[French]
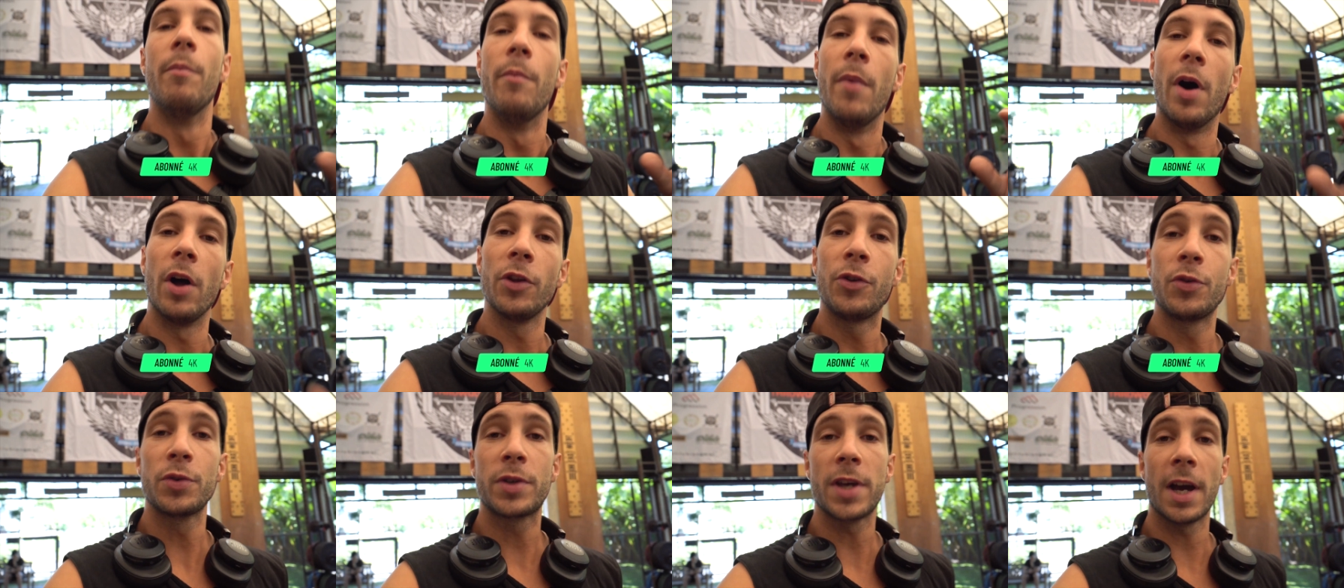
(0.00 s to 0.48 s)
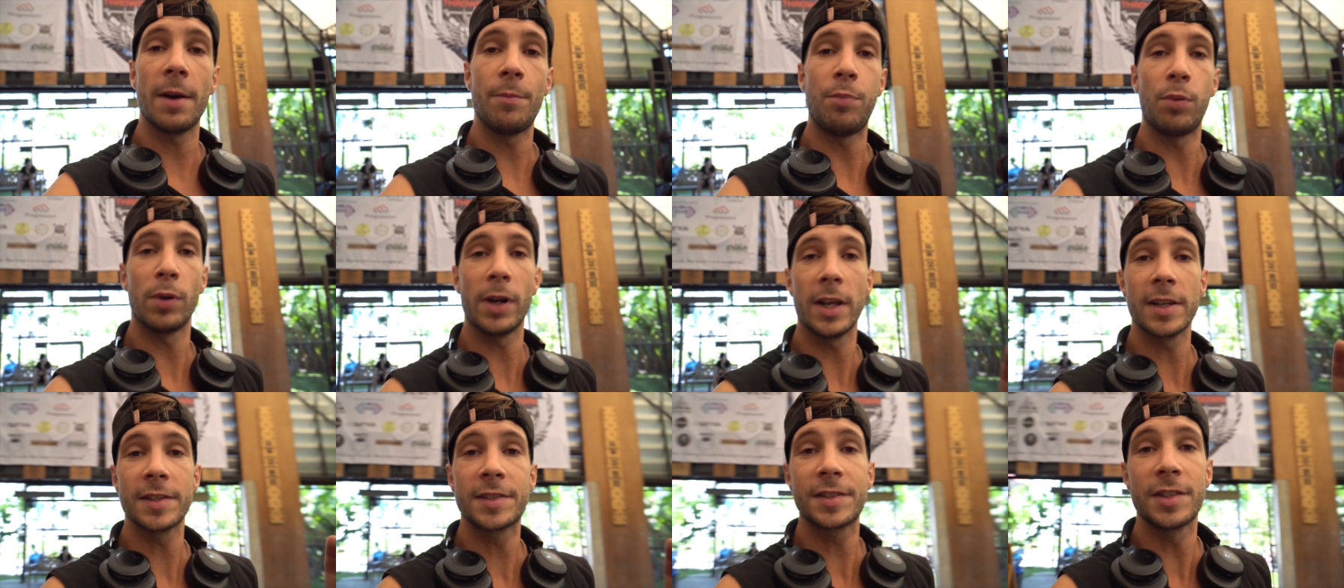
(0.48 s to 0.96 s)
Mais en tout cas,
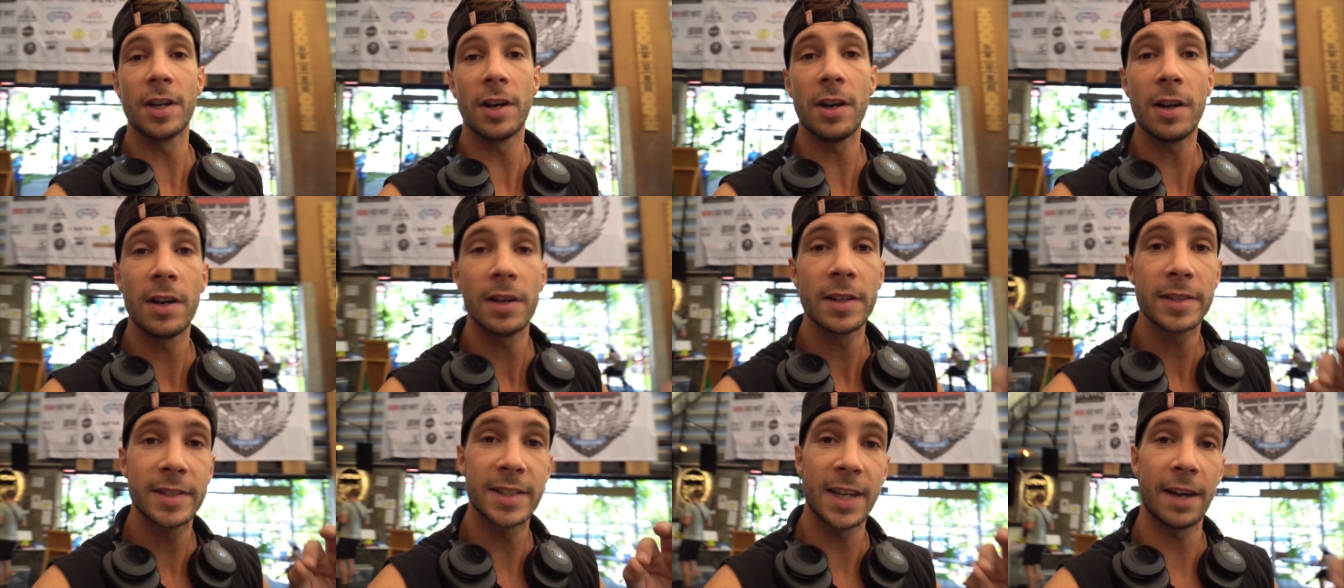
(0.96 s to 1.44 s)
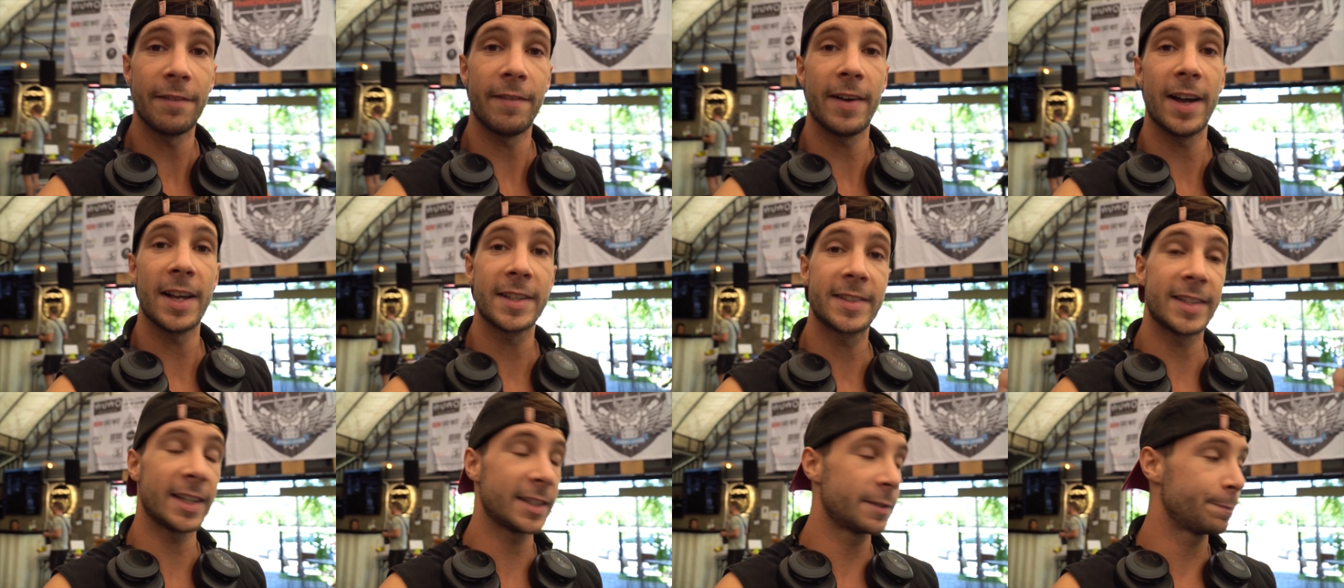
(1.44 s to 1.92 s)
pour l'instant, ça
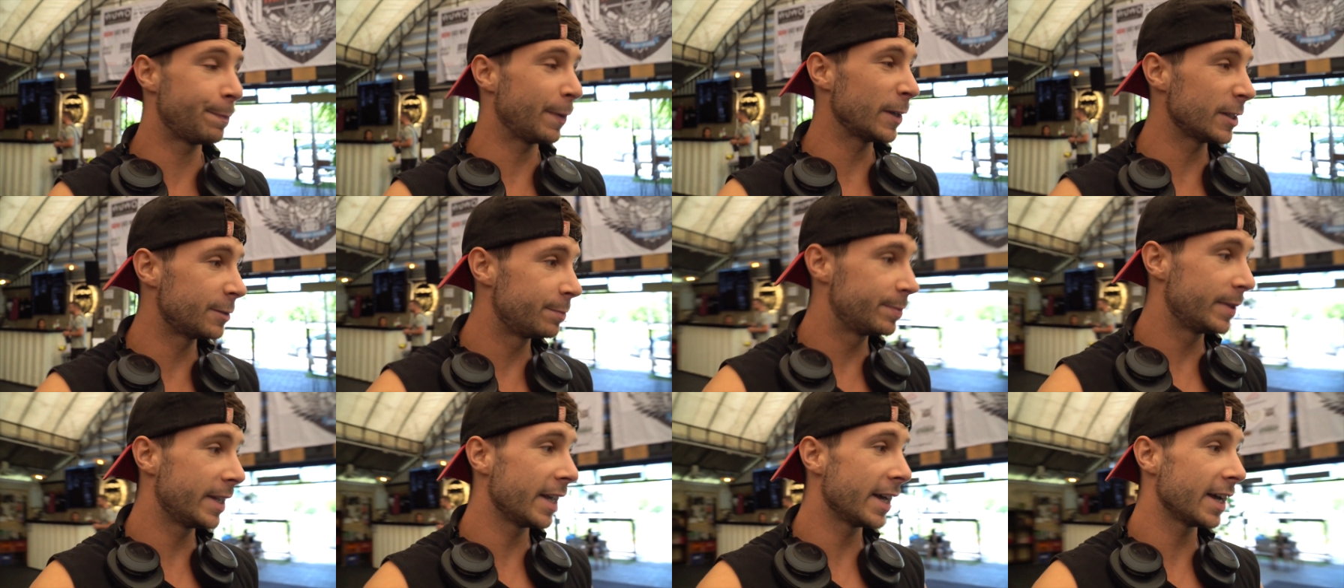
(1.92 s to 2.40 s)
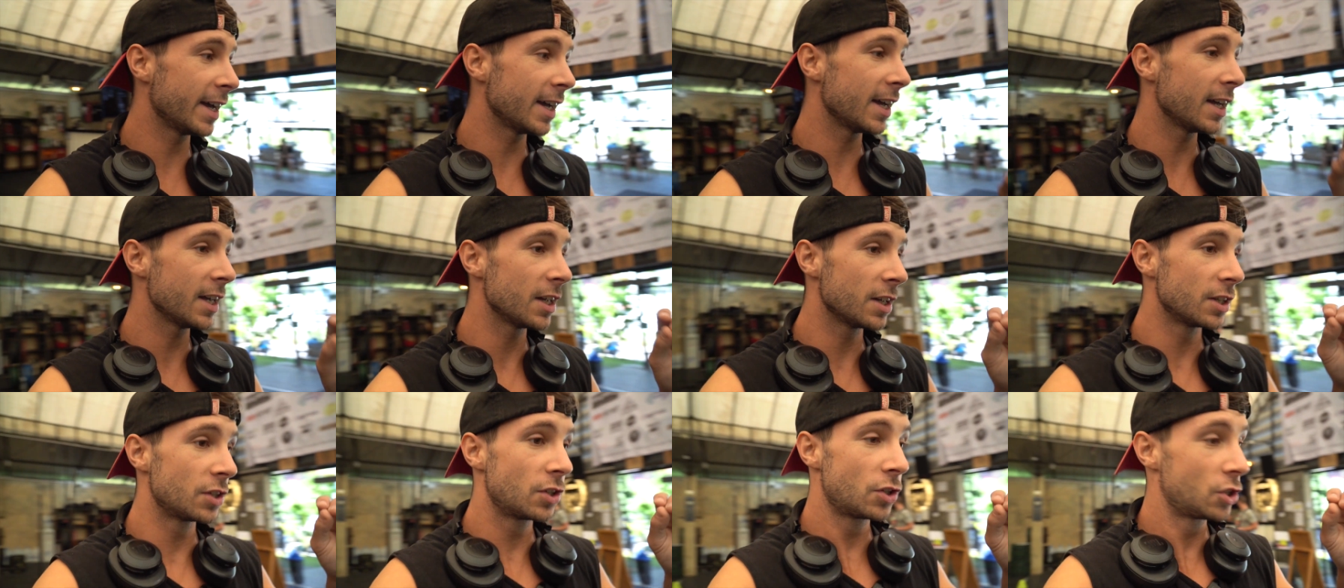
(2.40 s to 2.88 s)
va, ça se passe bien.
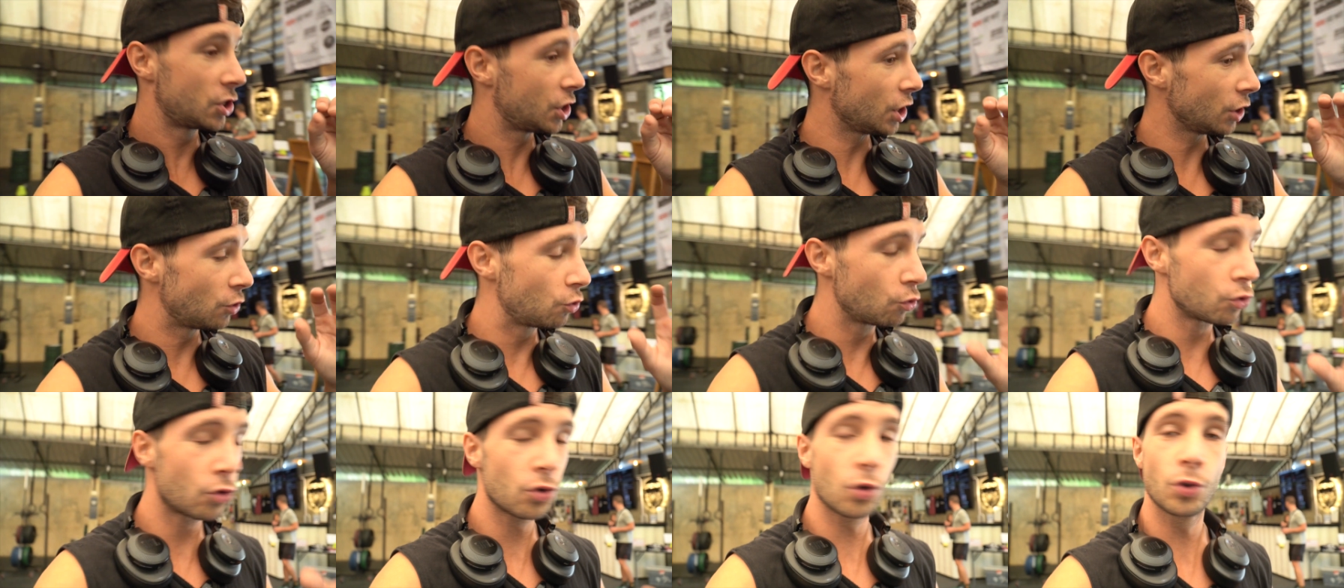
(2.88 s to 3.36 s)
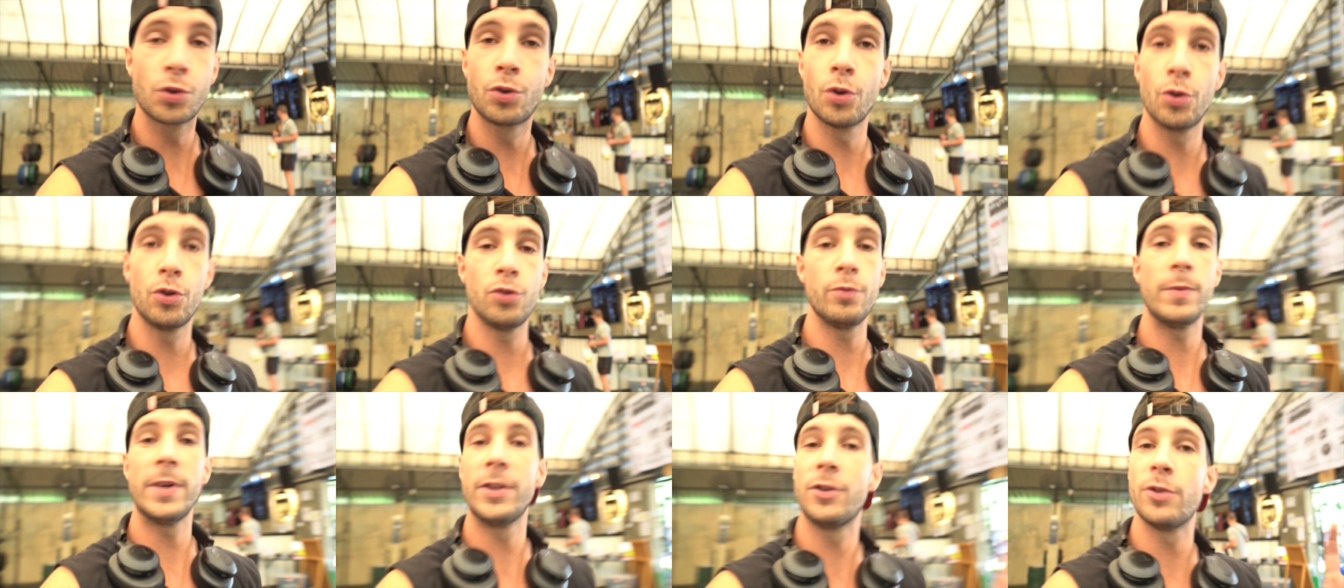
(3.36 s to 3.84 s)
J'ai toujours
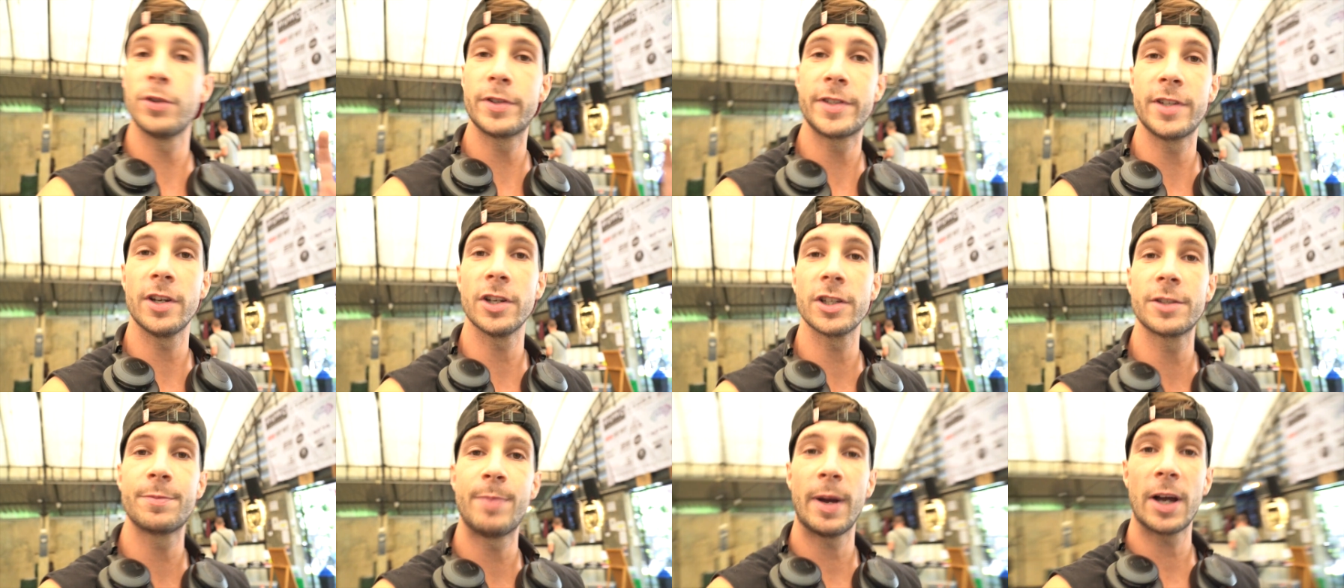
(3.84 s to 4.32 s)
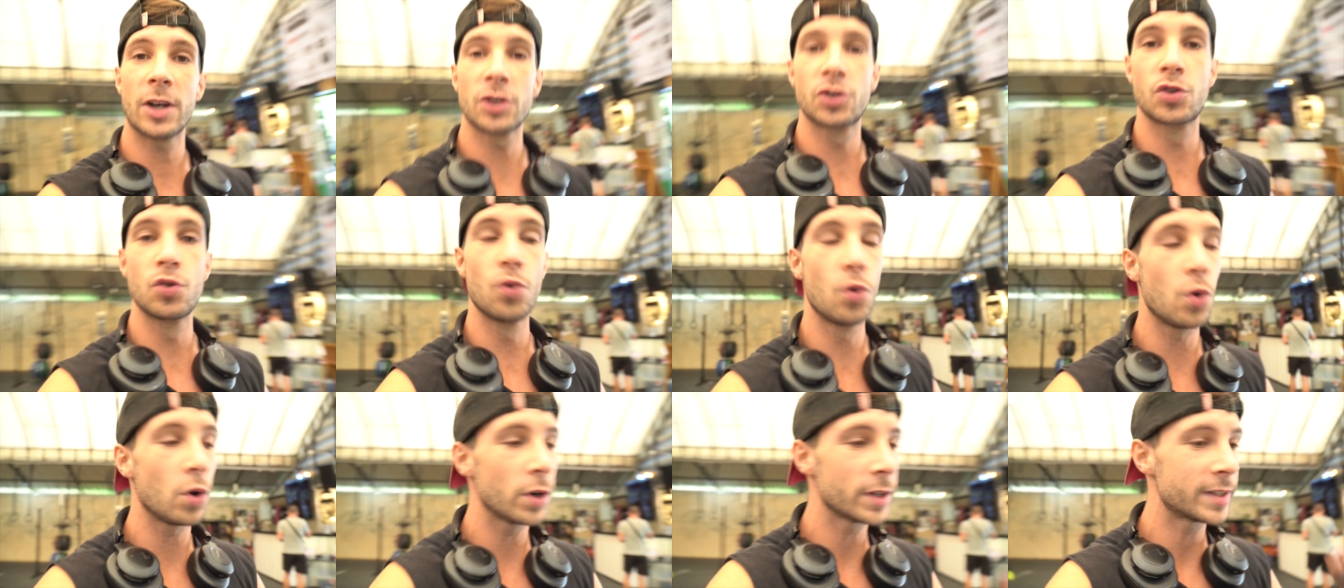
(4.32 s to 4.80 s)
tenu mes deux séances par
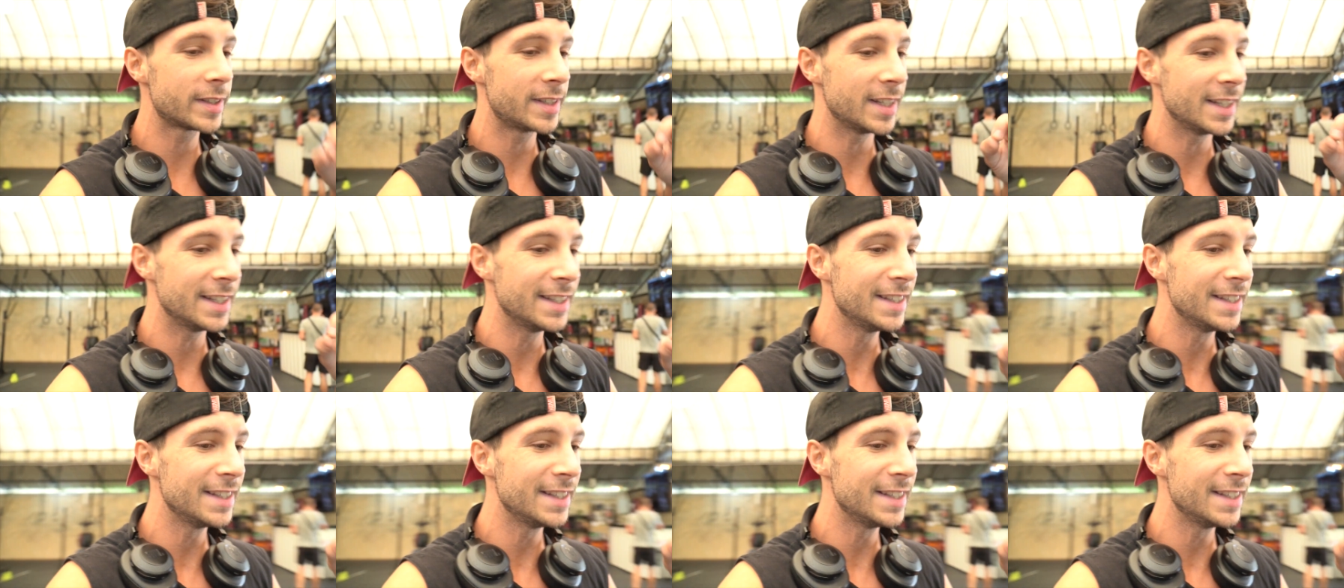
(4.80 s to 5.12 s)
jour, c'est